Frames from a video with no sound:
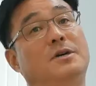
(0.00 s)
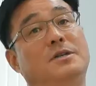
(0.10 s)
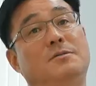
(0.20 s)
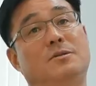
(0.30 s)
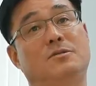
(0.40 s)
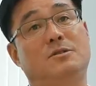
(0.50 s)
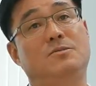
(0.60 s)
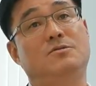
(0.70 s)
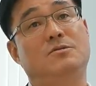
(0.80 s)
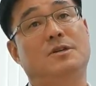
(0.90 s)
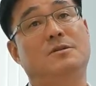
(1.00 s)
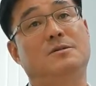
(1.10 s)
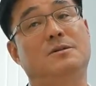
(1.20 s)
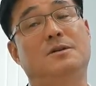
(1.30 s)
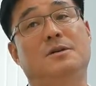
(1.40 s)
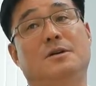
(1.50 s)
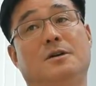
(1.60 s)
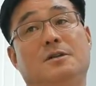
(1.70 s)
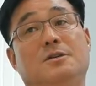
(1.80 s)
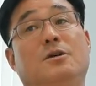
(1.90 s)
넘어가는 게 바로 1입니다
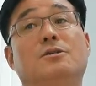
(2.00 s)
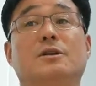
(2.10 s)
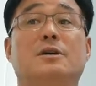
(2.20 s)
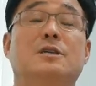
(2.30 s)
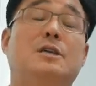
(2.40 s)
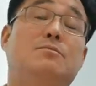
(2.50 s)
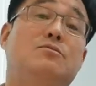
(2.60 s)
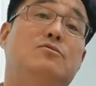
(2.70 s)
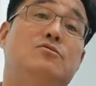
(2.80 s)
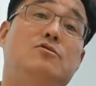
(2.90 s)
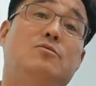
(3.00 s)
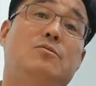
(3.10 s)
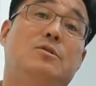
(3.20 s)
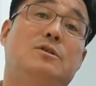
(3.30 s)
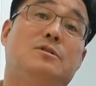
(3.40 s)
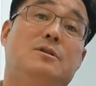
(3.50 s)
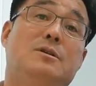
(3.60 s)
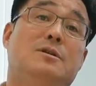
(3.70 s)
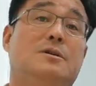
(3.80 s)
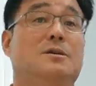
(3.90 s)
그래서 커다랗게 제품군을 보면은
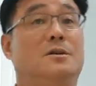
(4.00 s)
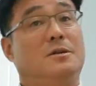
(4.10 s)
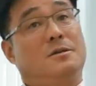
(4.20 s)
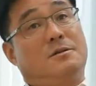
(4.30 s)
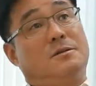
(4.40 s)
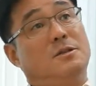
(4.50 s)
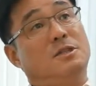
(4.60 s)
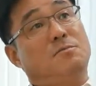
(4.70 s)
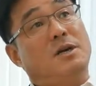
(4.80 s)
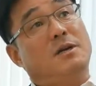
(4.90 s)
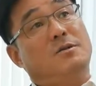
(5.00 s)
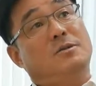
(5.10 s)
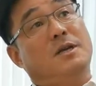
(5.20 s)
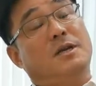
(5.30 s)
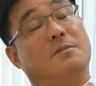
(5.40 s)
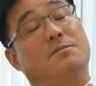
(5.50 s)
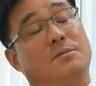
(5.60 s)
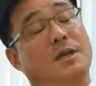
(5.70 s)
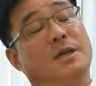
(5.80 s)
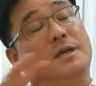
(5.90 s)
28나노 4개,
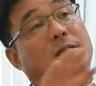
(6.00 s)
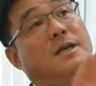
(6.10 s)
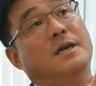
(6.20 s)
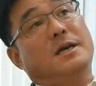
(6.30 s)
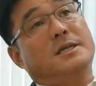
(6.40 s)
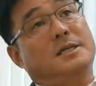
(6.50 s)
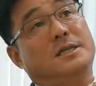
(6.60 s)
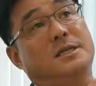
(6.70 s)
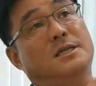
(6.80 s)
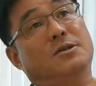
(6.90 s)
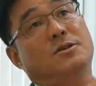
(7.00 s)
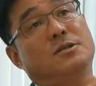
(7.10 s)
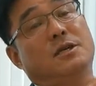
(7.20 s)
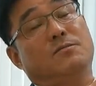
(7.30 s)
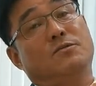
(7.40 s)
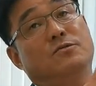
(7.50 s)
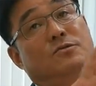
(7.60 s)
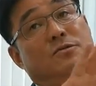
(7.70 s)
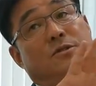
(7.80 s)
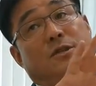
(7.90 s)
4, 4가지 저희들
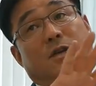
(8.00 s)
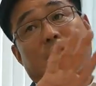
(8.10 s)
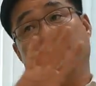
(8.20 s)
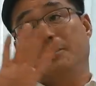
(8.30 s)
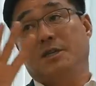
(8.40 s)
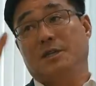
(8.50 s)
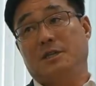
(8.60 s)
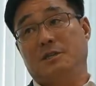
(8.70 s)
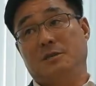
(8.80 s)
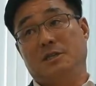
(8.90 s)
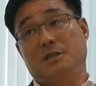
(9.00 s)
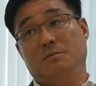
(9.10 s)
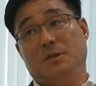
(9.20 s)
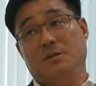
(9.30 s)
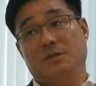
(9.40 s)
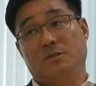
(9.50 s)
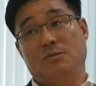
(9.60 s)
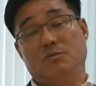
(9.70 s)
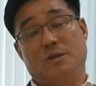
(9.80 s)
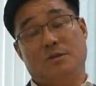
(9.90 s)
제품군을 그대로 이렇게 20나노,
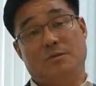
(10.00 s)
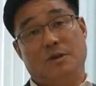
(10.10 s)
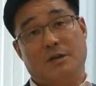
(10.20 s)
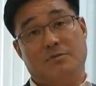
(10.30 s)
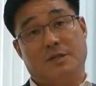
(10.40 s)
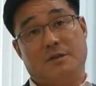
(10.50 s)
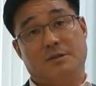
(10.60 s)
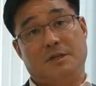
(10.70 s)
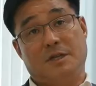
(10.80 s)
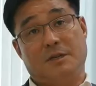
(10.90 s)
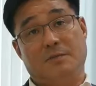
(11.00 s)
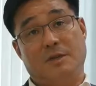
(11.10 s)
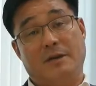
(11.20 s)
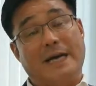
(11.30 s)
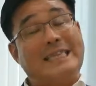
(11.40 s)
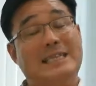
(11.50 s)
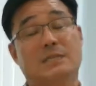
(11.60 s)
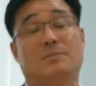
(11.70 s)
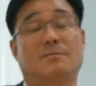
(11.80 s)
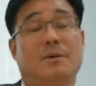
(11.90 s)
16나노로 가고 있다고 생각하면 돼요.
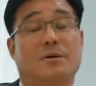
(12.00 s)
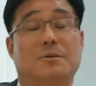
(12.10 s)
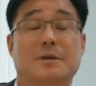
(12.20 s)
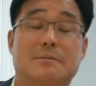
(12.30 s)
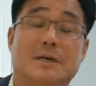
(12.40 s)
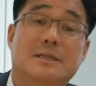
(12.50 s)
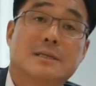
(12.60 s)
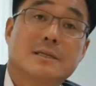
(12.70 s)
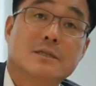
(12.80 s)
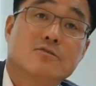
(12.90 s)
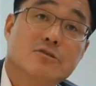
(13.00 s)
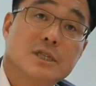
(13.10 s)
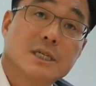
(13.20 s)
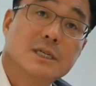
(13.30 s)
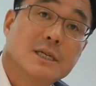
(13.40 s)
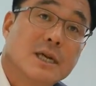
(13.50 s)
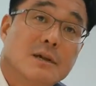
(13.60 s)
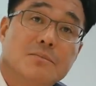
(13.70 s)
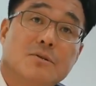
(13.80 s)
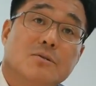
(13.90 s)
아틱스만 빼고, 왜냐면 아틱스는 굳이
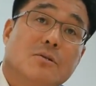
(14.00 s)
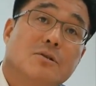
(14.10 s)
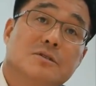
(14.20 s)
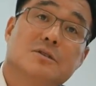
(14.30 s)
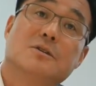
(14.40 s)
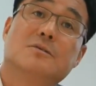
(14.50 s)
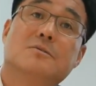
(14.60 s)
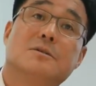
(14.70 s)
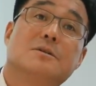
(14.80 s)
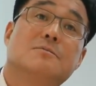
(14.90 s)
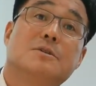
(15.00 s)
그렇게 할 필요는 없거든요.